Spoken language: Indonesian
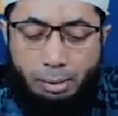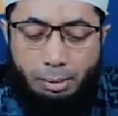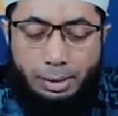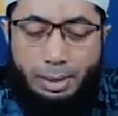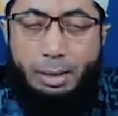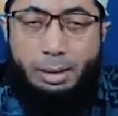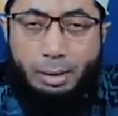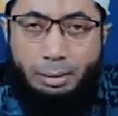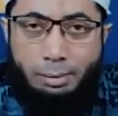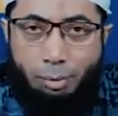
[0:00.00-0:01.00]
di
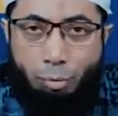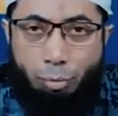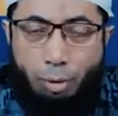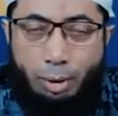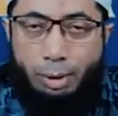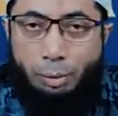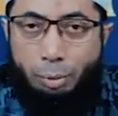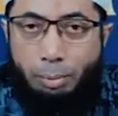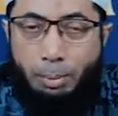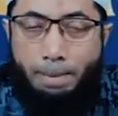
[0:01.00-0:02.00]
sana di kuburan
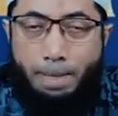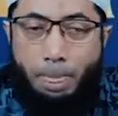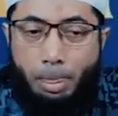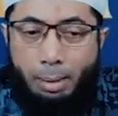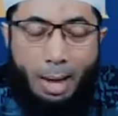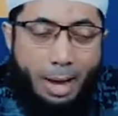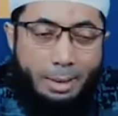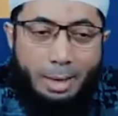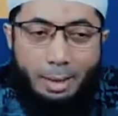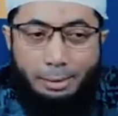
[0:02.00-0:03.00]
itu
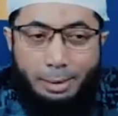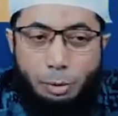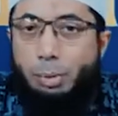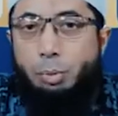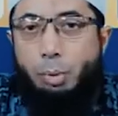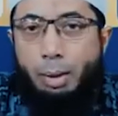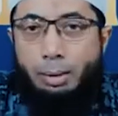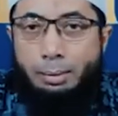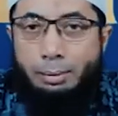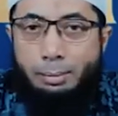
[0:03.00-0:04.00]
keadaannya cuma dua.
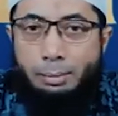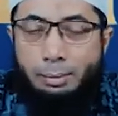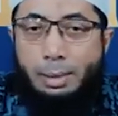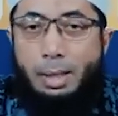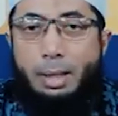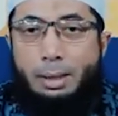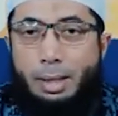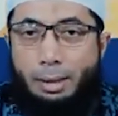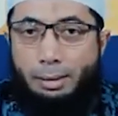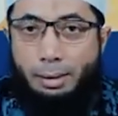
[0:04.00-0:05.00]
Tidak ada lagi
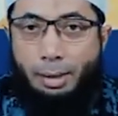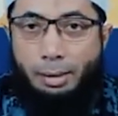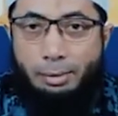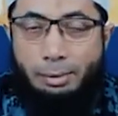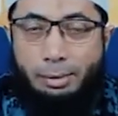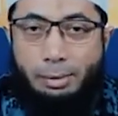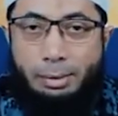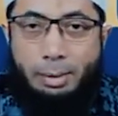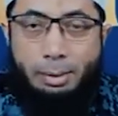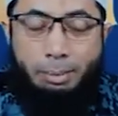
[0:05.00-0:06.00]
yang ketiga.
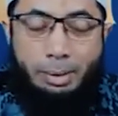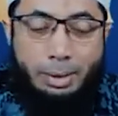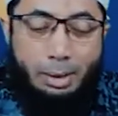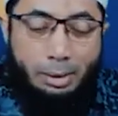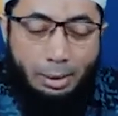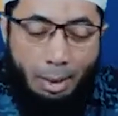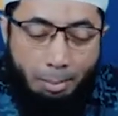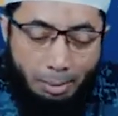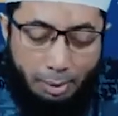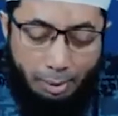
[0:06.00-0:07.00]
Menjadi
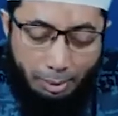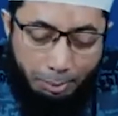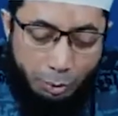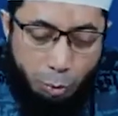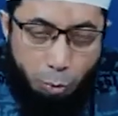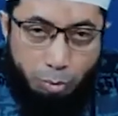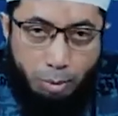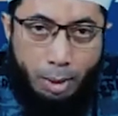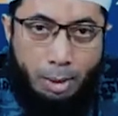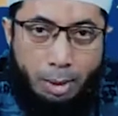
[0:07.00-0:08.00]
taman dari taman
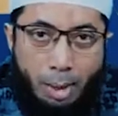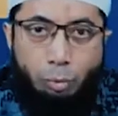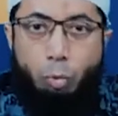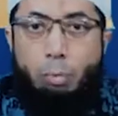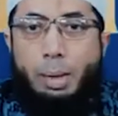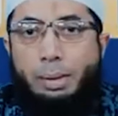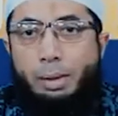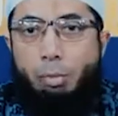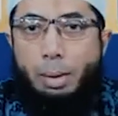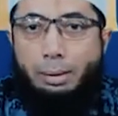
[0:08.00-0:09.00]
surga atau lubang dari
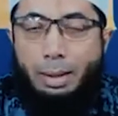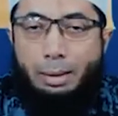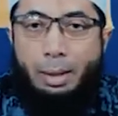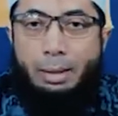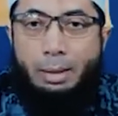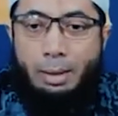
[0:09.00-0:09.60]
lubang neraka.